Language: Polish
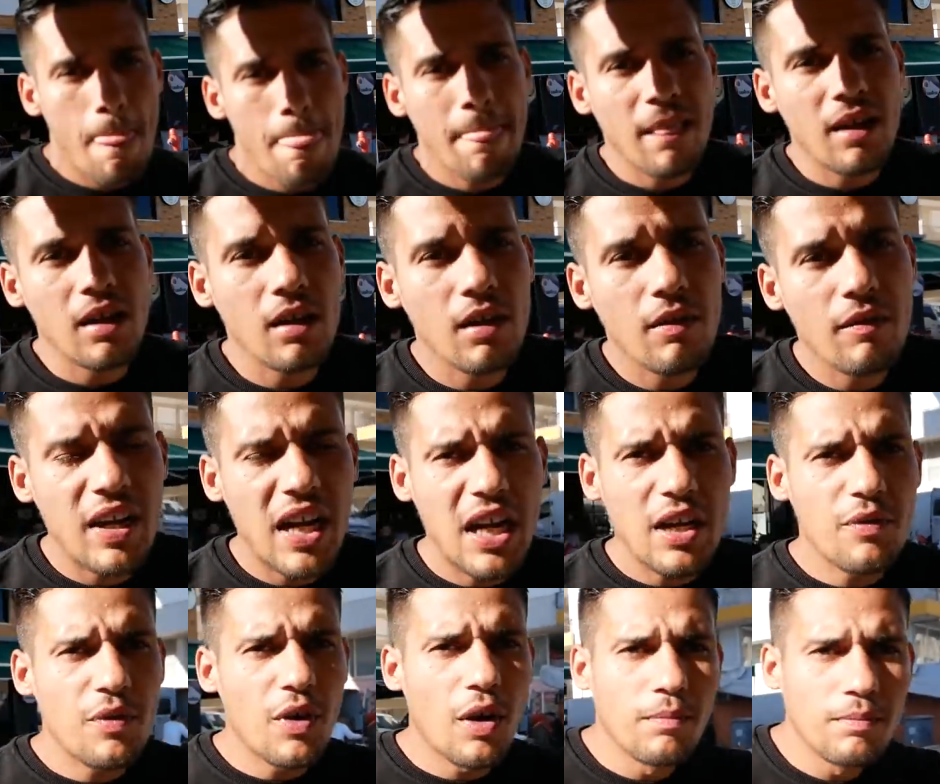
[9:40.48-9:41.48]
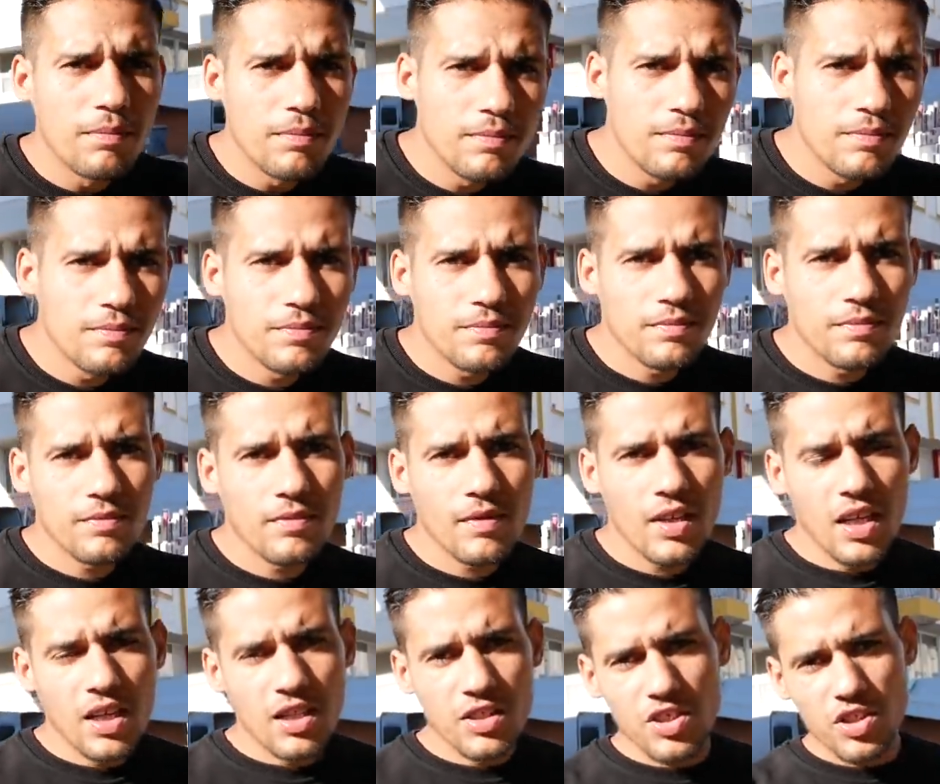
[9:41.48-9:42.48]
Aha. Where are you from? Poland.
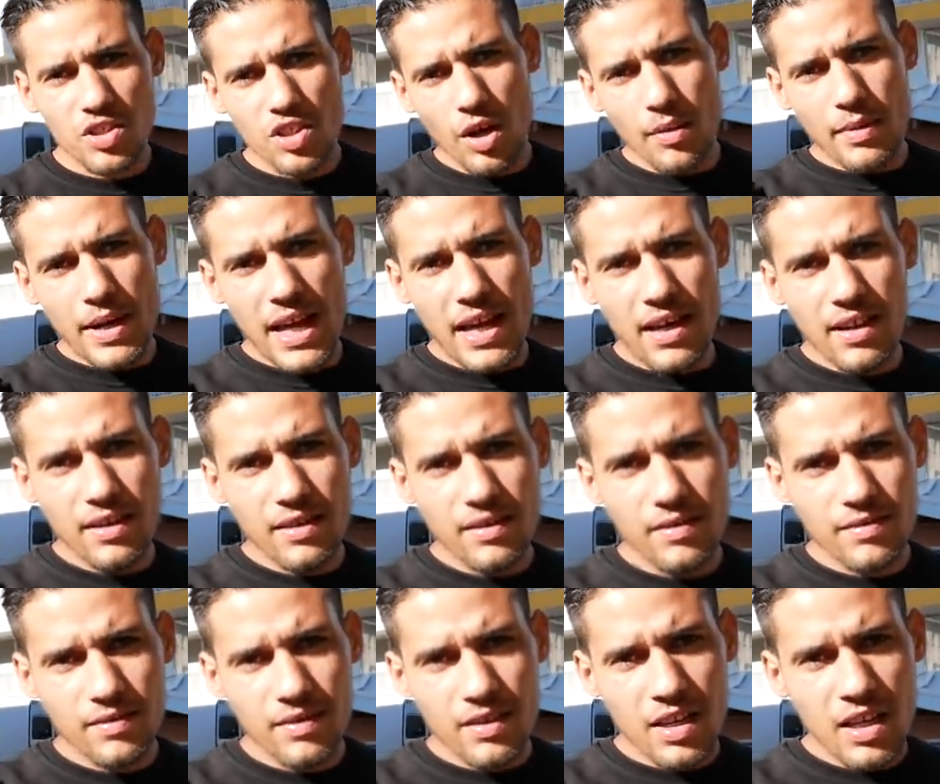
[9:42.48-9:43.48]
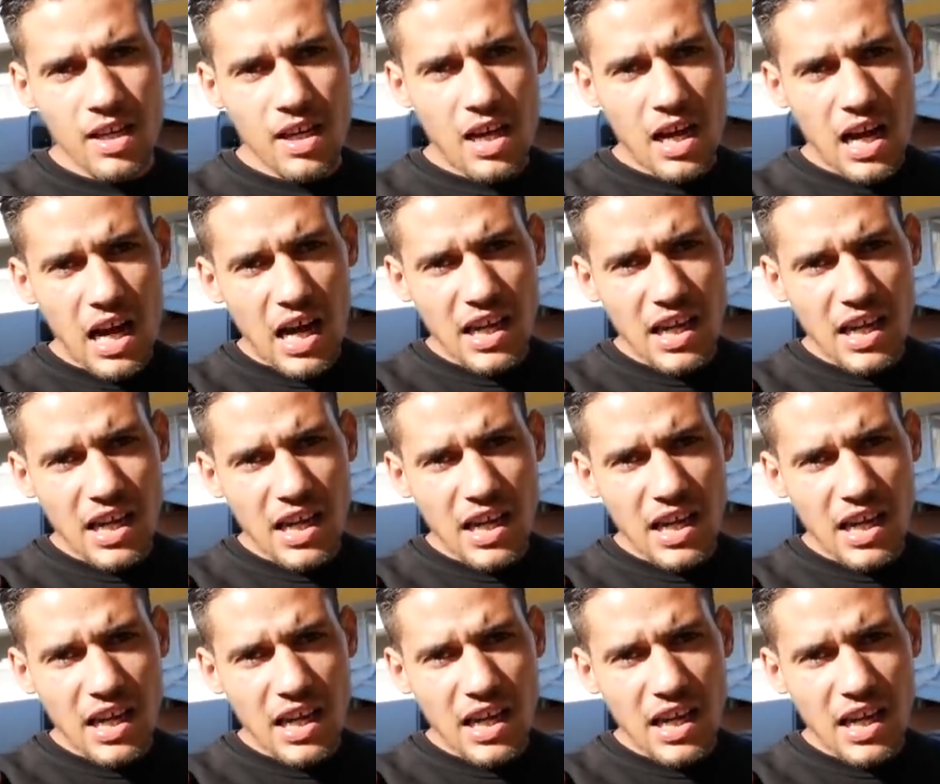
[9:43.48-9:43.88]
Dzień dobry. Dzień dobry.